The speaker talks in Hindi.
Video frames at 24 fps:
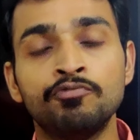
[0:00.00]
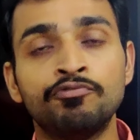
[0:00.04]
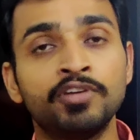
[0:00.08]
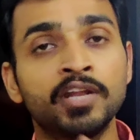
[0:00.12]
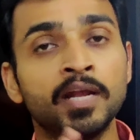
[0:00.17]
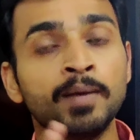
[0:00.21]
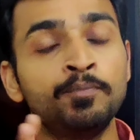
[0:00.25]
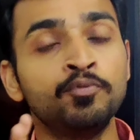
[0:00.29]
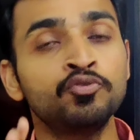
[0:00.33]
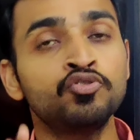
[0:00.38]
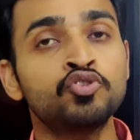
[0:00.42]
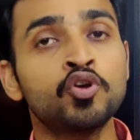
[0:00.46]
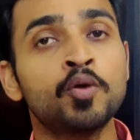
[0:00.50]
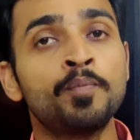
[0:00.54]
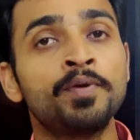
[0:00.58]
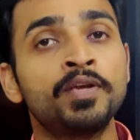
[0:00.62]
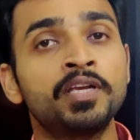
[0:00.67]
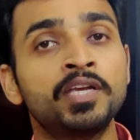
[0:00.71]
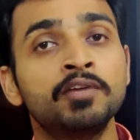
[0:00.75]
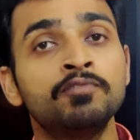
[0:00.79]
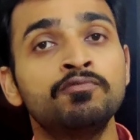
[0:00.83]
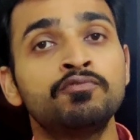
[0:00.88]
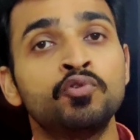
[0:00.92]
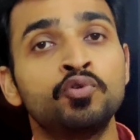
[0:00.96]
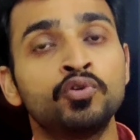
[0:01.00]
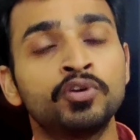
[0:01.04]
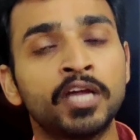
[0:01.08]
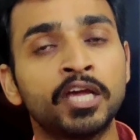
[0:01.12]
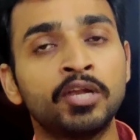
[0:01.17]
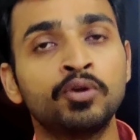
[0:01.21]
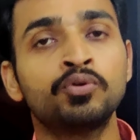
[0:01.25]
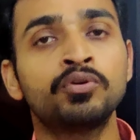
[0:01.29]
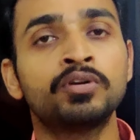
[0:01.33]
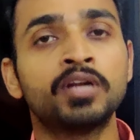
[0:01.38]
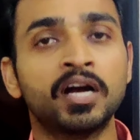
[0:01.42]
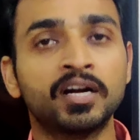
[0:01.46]
फिर आप उस टॉपिक के
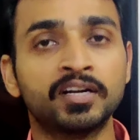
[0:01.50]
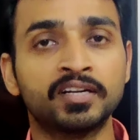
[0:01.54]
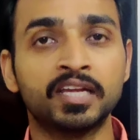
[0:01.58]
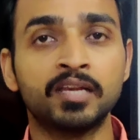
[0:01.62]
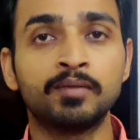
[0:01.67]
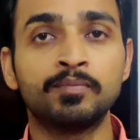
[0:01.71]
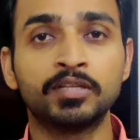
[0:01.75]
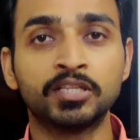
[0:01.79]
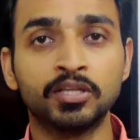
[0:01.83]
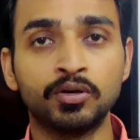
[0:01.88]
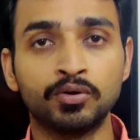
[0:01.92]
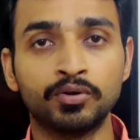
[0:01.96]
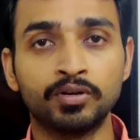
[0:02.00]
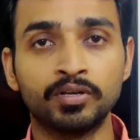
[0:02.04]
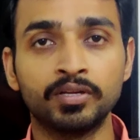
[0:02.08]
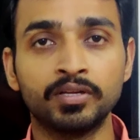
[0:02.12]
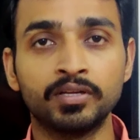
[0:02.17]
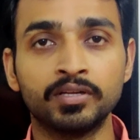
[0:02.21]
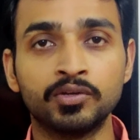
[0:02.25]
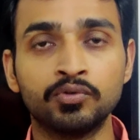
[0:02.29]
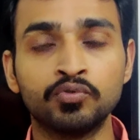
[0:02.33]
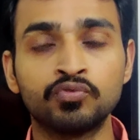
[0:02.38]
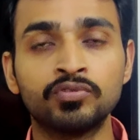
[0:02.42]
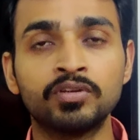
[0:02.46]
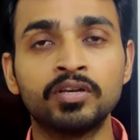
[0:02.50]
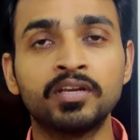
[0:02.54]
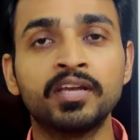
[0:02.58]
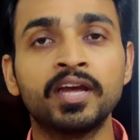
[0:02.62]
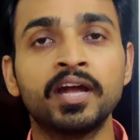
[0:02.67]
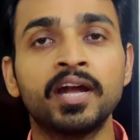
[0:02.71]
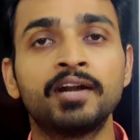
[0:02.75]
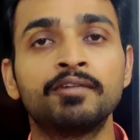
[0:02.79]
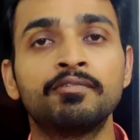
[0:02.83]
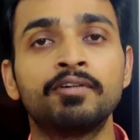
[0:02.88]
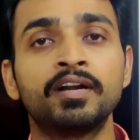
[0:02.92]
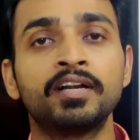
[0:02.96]
टाइल और टाइल बताओगे कि उसके
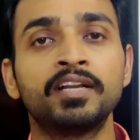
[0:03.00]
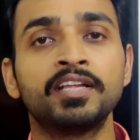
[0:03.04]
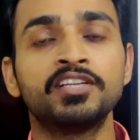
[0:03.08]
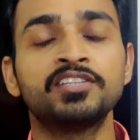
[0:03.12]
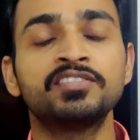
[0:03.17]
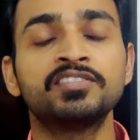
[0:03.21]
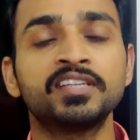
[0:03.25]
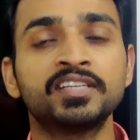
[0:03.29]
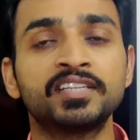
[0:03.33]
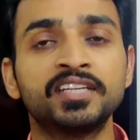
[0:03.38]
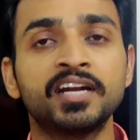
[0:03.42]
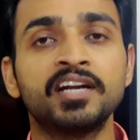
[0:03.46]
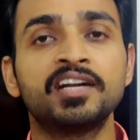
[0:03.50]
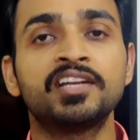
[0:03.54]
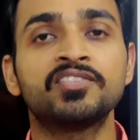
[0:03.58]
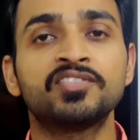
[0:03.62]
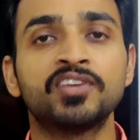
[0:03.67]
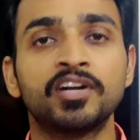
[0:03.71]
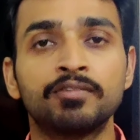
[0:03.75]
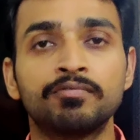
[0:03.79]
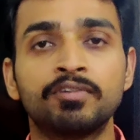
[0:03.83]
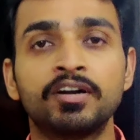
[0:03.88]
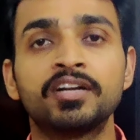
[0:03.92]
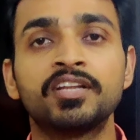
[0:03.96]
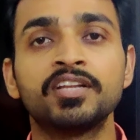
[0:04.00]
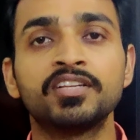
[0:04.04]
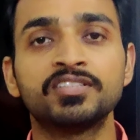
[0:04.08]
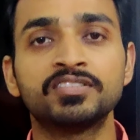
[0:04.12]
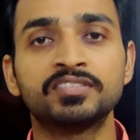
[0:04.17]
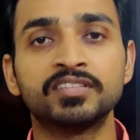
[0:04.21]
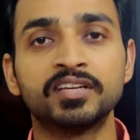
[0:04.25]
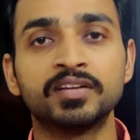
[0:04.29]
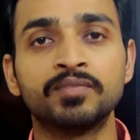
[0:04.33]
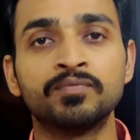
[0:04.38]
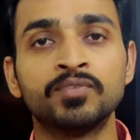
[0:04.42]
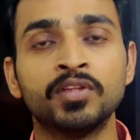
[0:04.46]
क्या एडवांटेजेस है क्या
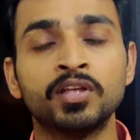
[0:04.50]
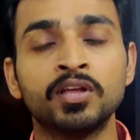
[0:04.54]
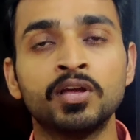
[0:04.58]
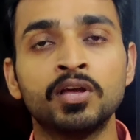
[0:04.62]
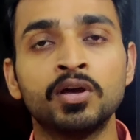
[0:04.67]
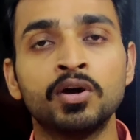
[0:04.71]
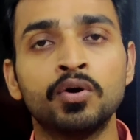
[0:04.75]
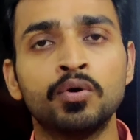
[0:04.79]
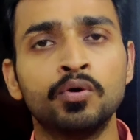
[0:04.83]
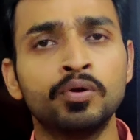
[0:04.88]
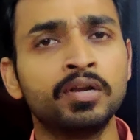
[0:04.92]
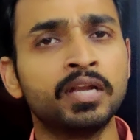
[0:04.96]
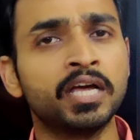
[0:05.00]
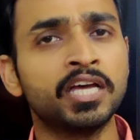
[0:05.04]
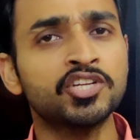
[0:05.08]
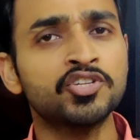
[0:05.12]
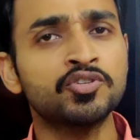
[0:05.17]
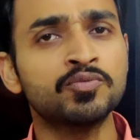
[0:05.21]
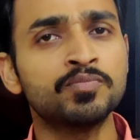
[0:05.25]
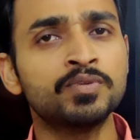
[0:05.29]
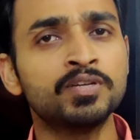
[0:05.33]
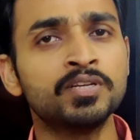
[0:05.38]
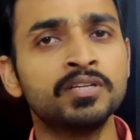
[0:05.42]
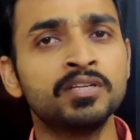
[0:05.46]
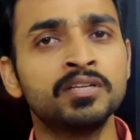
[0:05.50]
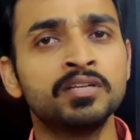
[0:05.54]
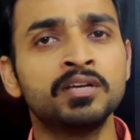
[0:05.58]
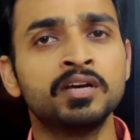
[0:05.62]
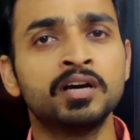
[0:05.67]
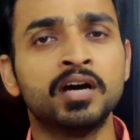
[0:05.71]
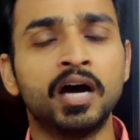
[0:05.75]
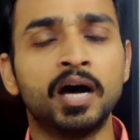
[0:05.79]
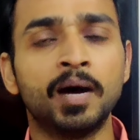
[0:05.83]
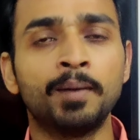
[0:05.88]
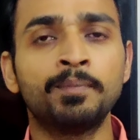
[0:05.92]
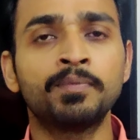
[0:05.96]
डिसएडवांटेजेस है और लास्ट में
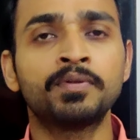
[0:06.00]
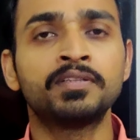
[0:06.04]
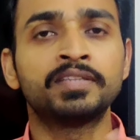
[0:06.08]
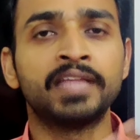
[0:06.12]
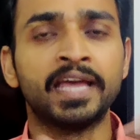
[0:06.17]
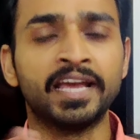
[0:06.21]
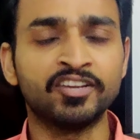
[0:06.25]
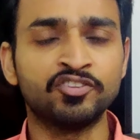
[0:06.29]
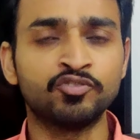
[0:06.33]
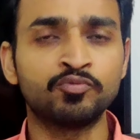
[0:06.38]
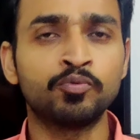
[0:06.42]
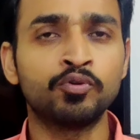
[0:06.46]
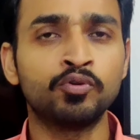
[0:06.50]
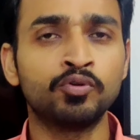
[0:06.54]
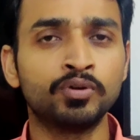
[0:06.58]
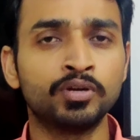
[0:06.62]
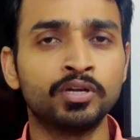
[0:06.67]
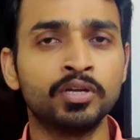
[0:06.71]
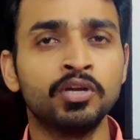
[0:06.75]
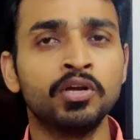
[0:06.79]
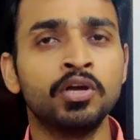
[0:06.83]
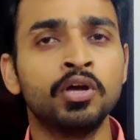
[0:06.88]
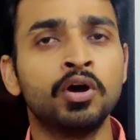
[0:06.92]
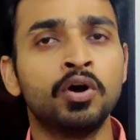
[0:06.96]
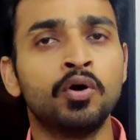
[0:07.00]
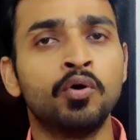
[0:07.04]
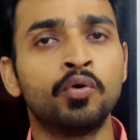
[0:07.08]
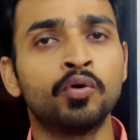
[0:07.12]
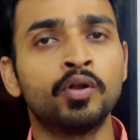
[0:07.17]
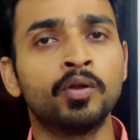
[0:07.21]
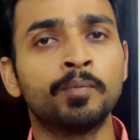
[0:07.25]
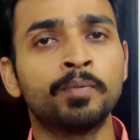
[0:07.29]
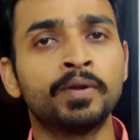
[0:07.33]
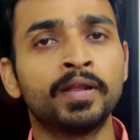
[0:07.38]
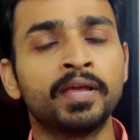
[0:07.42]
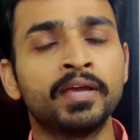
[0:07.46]
आप थैंक्स बोलोगे
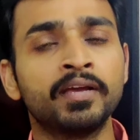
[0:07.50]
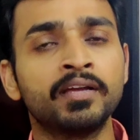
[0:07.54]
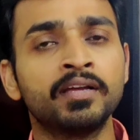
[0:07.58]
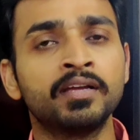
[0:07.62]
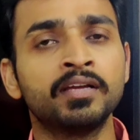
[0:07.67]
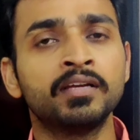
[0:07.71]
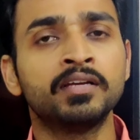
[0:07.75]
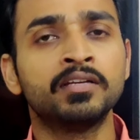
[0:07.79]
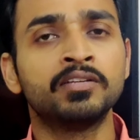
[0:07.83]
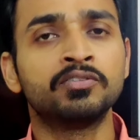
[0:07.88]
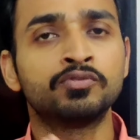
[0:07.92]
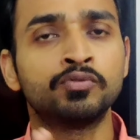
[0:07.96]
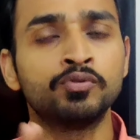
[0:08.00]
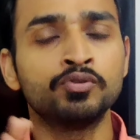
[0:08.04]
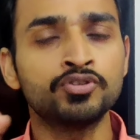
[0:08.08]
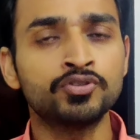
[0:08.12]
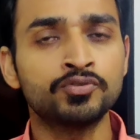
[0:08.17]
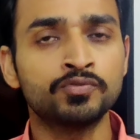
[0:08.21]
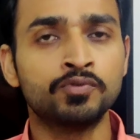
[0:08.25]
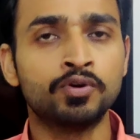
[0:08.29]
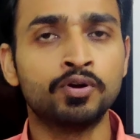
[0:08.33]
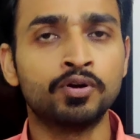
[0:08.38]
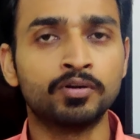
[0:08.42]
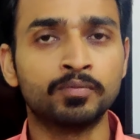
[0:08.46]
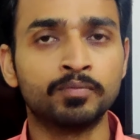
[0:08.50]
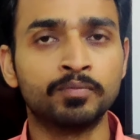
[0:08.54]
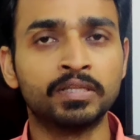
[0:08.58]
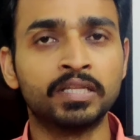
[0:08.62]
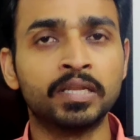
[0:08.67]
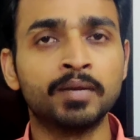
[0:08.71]
और अपना एक स्लूश वर्ड